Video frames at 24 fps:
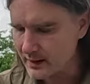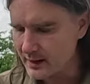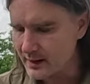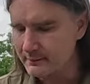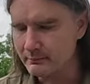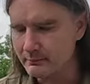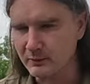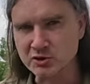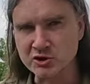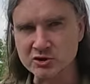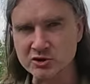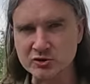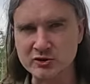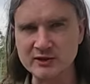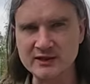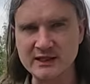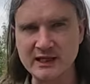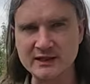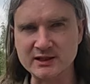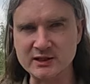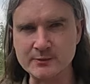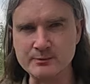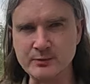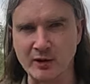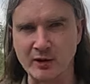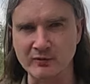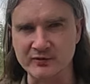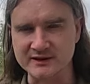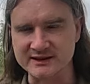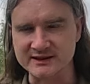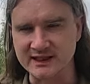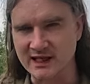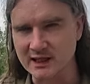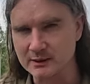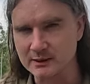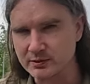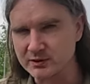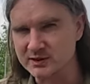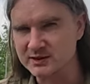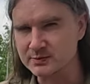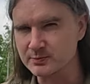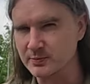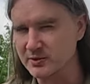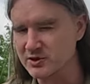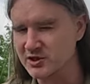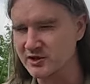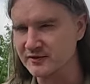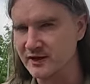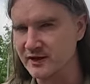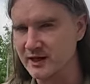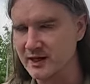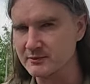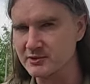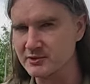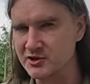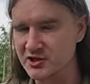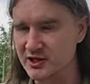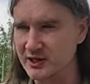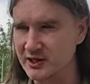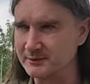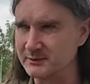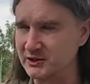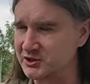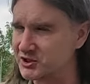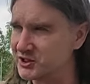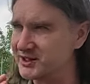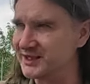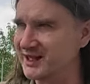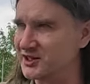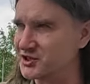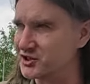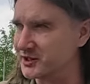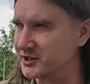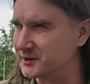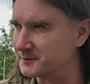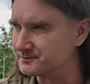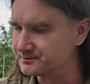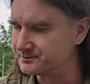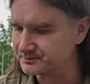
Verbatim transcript: Może trochę nietypowy, tak? Bo spodziewałem się, znaczy inaczej,